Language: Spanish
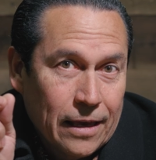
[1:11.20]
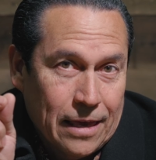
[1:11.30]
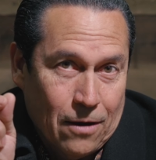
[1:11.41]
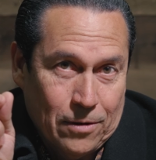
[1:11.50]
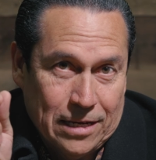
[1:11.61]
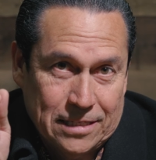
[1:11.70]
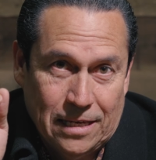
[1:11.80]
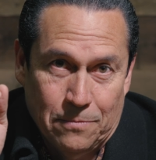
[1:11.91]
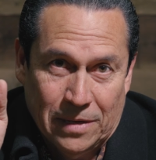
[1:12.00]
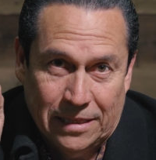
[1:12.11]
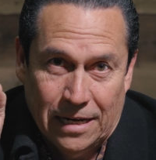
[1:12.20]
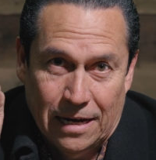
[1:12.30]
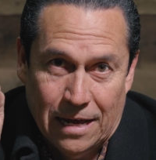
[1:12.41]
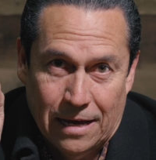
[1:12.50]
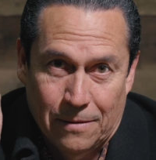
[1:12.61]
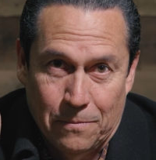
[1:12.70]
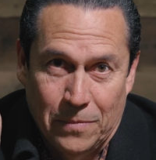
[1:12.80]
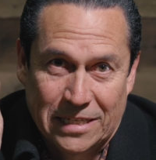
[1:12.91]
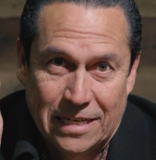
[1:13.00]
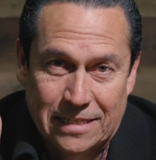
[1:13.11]
Y ahora si mantiene la
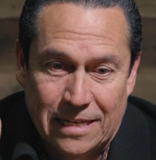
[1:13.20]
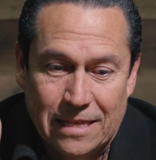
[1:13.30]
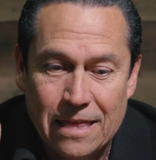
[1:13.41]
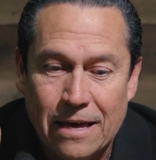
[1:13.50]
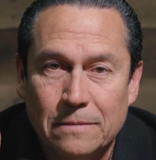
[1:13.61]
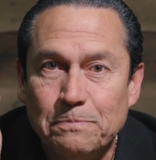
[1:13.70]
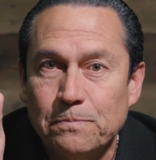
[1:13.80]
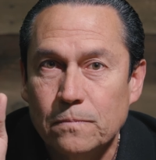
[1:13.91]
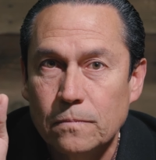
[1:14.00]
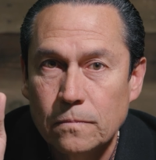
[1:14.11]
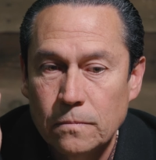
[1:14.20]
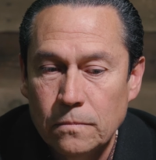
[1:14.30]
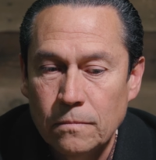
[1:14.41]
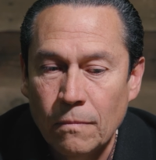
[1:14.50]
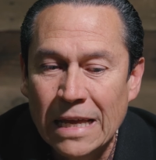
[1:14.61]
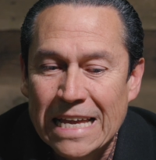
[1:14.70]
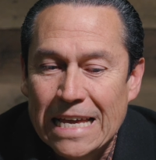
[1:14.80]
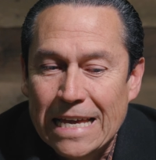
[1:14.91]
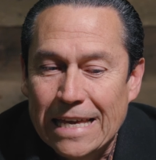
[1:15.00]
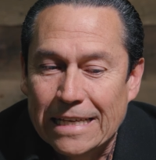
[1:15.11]
mecha encendida
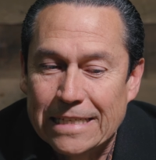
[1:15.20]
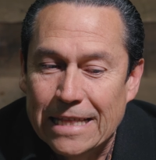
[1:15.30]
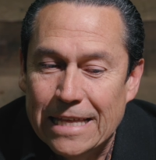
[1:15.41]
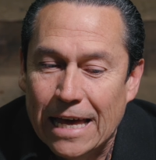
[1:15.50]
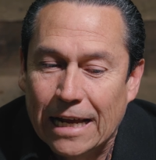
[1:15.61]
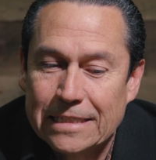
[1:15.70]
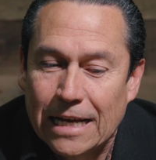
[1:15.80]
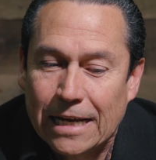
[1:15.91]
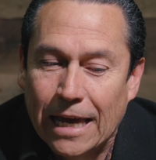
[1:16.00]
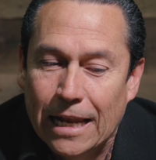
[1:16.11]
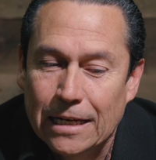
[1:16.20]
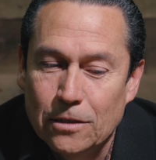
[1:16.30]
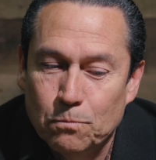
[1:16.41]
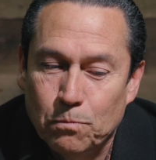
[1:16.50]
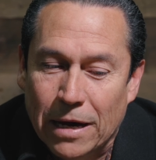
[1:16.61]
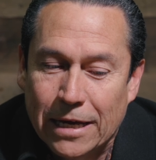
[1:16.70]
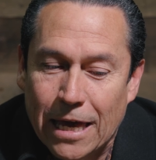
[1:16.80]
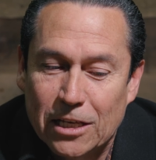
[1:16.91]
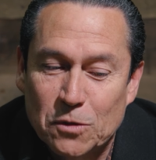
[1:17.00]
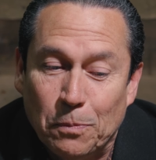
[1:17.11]
y encendieras aquel,
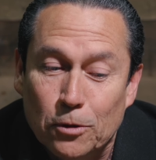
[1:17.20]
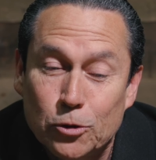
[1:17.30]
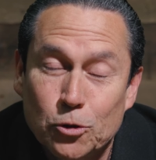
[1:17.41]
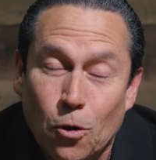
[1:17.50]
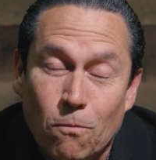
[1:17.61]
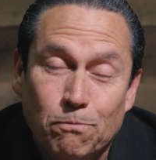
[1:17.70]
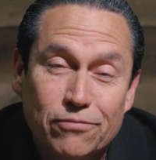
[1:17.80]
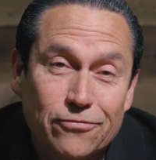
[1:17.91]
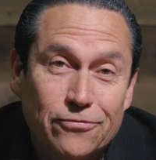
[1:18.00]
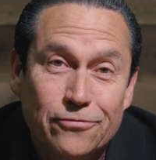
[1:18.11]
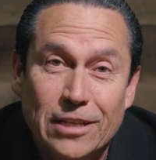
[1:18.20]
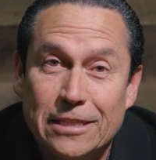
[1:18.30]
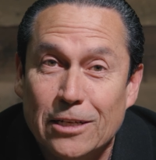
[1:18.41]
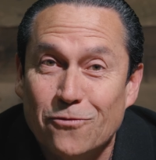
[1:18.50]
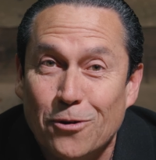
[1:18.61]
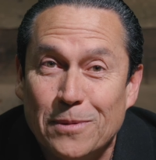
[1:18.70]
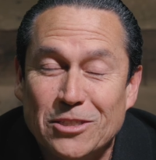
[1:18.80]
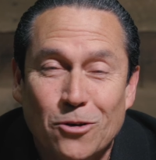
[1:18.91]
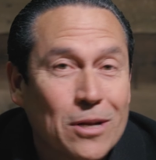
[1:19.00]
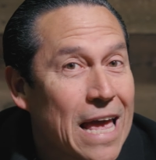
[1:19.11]
aquella explosión de
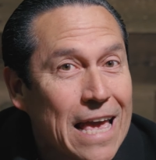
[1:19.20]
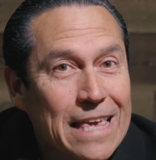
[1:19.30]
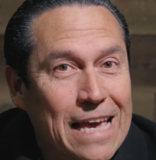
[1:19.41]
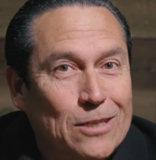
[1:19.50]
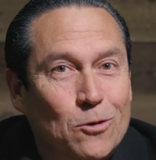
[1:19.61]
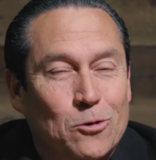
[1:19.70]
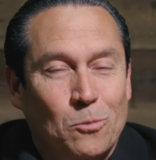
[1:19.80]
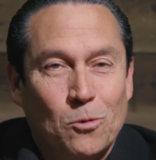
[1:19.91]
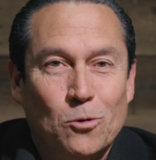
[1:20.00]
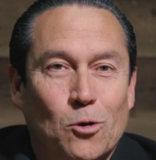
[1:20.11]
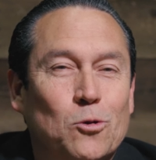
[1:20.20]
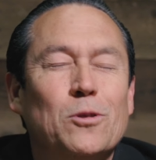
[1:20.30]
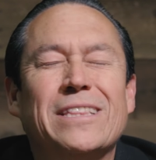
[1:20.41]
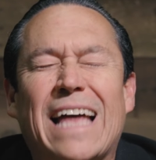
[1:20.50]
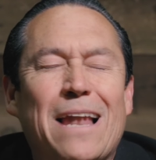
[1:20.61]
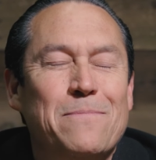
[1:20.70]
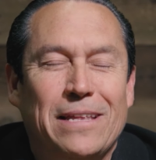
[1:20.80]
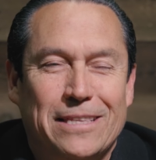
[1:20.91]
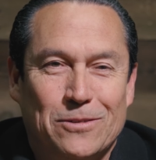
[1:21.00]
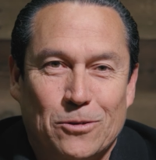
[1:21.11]
transformación, ya es otro mundo,
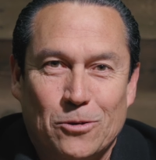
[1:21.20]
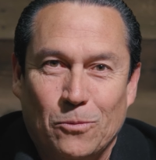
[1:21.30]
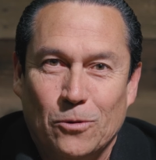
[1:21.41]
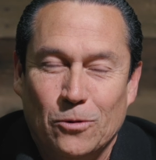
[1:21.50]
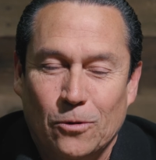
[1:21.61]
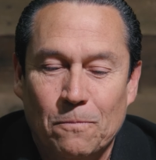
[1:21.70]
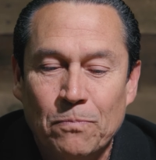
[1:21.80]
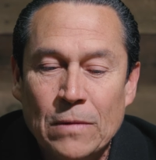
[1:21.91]
totalmente es otro mundo.